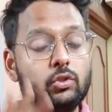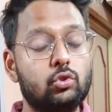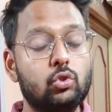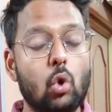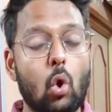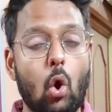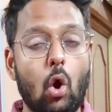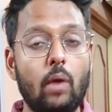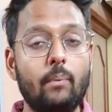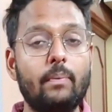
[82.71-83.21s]

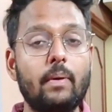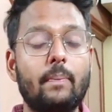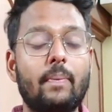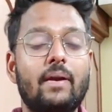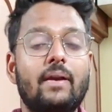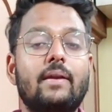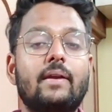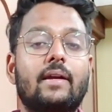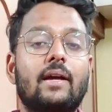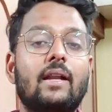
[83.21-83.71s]
जो ऑन
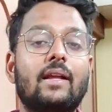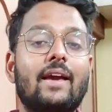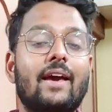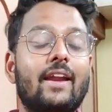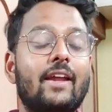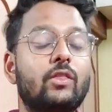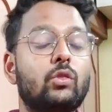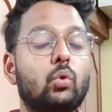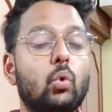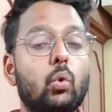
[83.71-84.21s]
पेपर निकल के
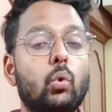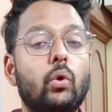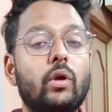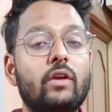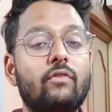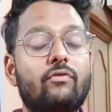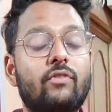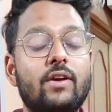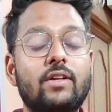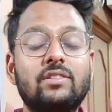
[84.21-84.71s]
आ रहा है दोनों
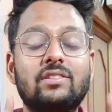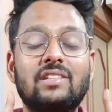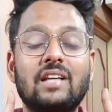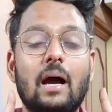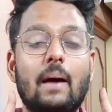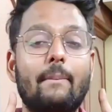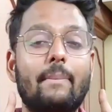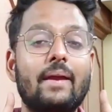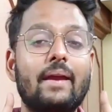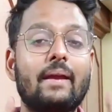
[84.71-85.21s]
ही फ्रेंड्स
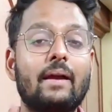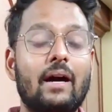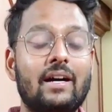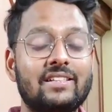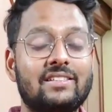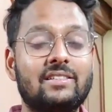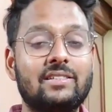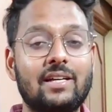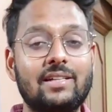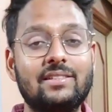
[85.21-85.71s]
यहाँ पे एक
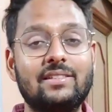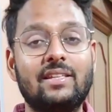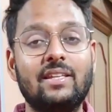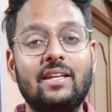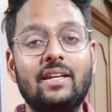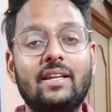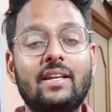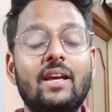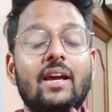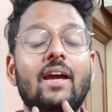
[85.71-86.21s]
अच्छा
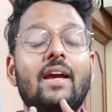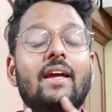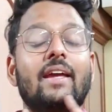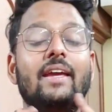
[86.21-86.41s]
स्क्रीन